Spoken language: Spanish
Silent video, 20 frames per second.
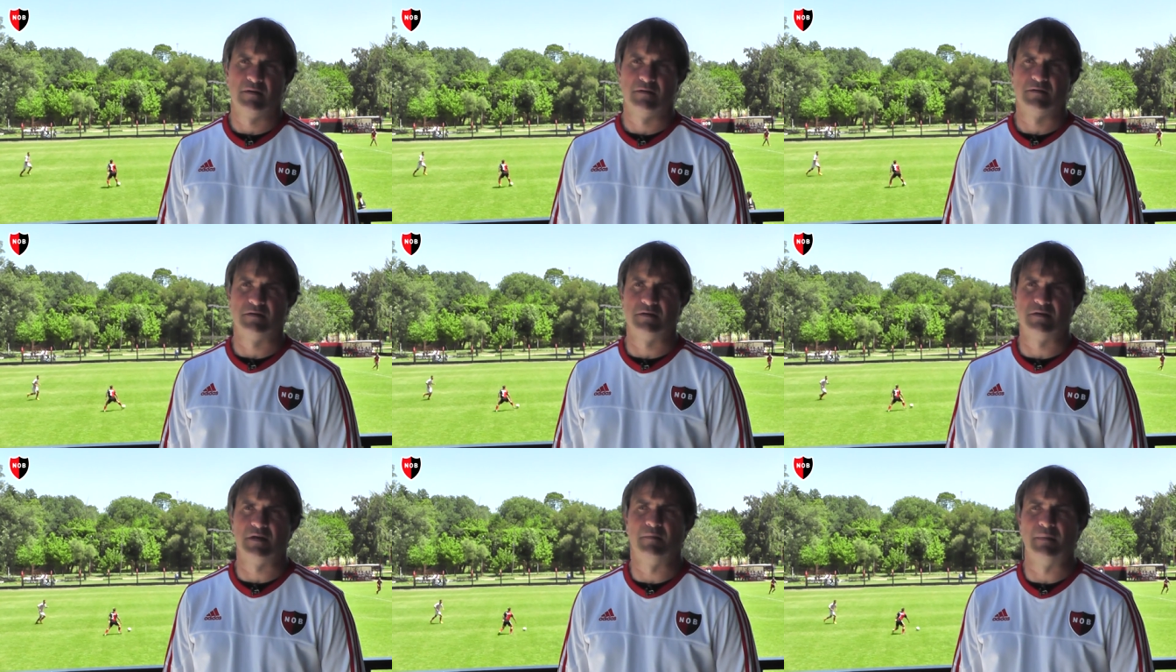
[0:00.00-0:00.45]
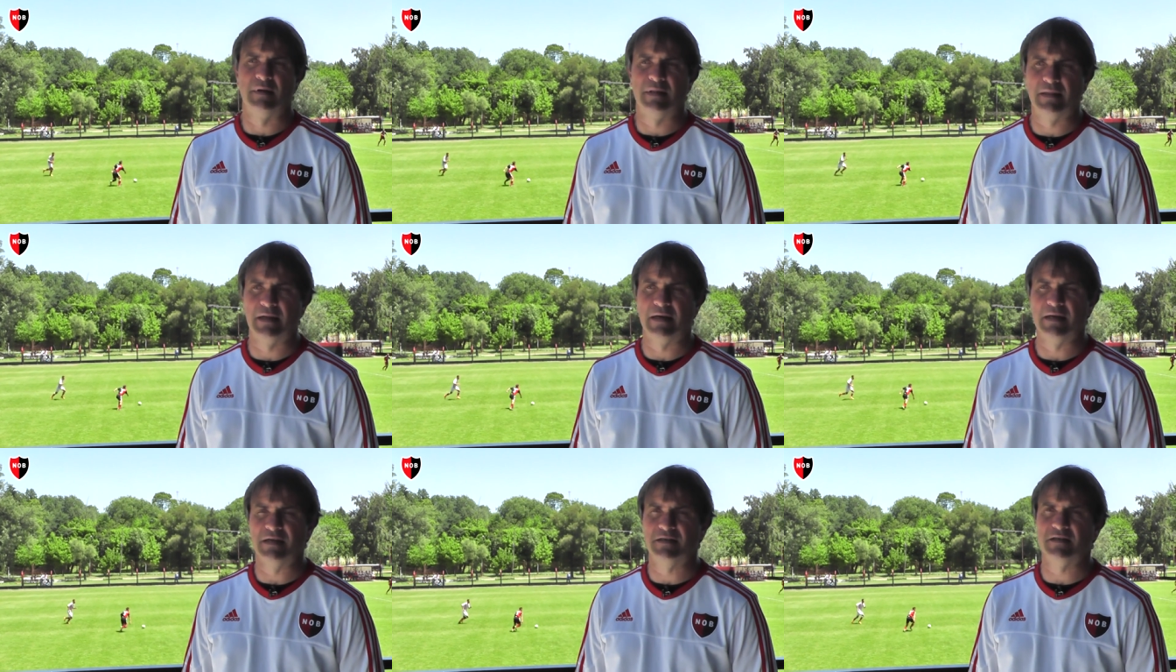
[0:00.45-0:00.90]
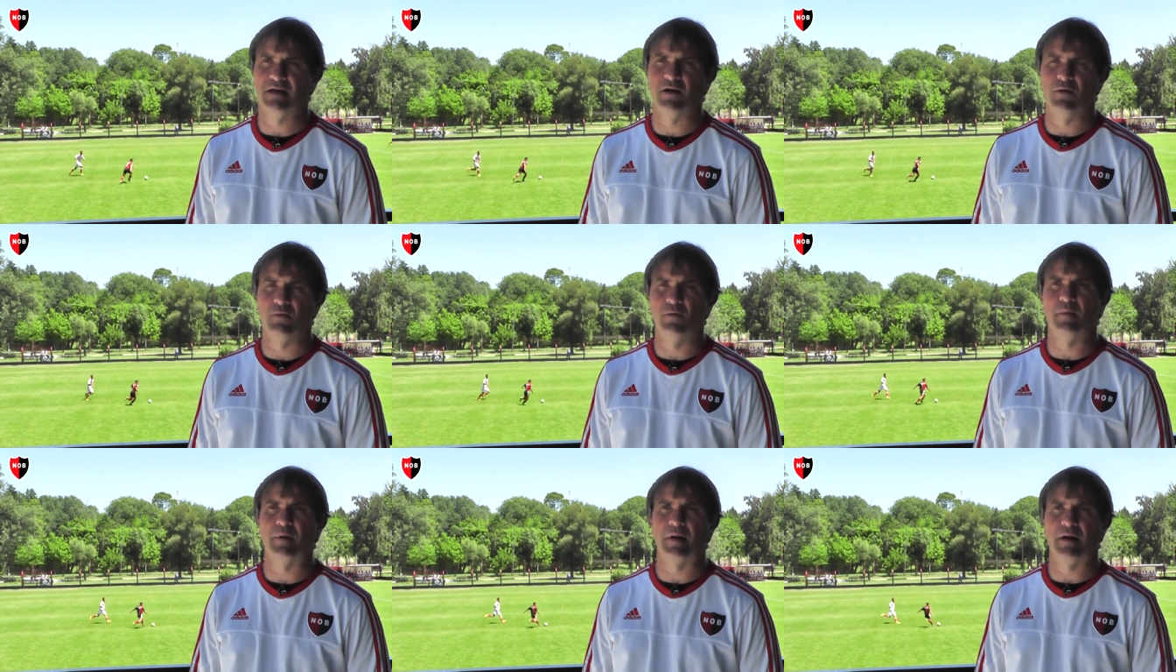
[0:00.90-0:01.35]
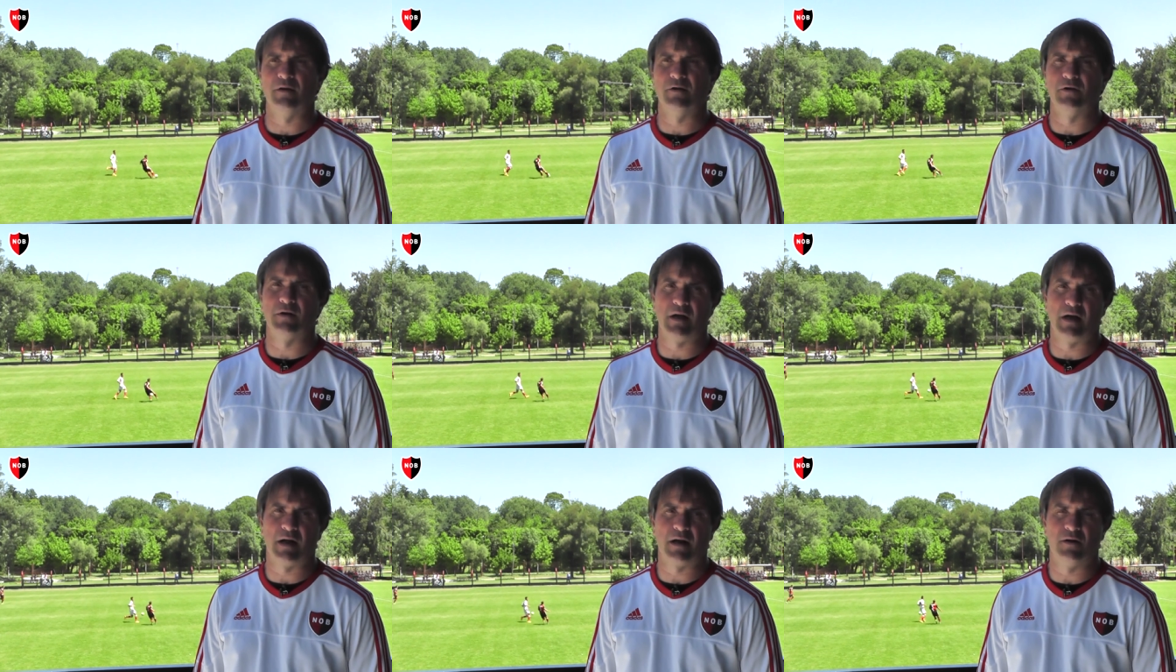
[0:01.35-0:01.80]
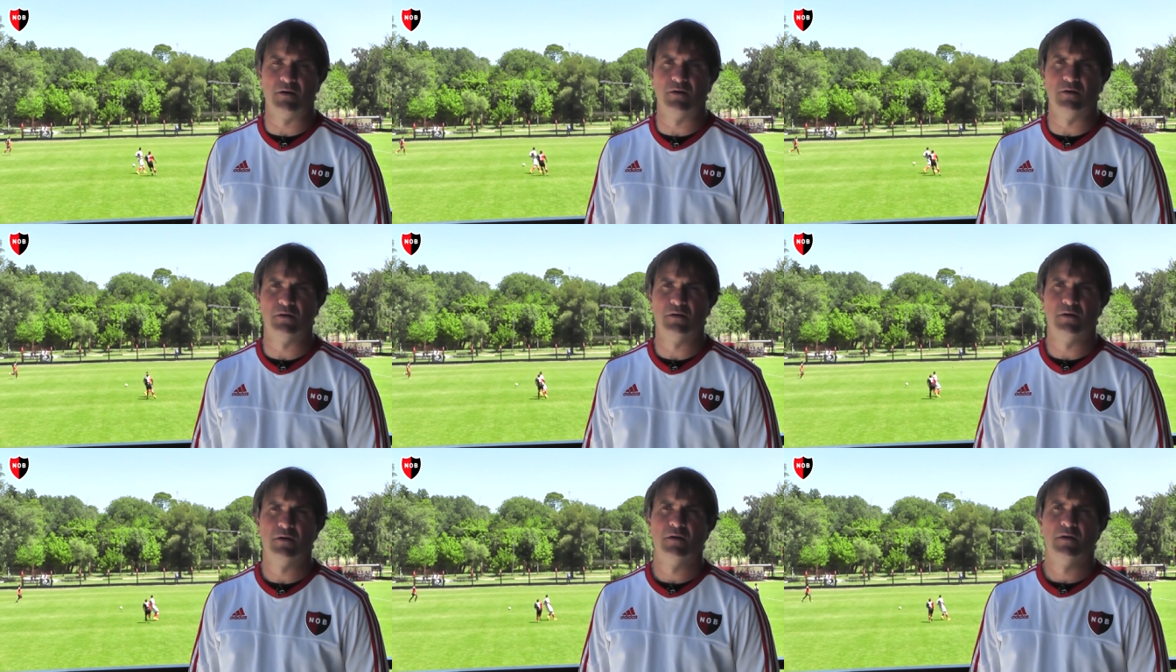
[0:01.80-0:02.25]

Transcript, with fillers: se, mentalizan como para lograrlo,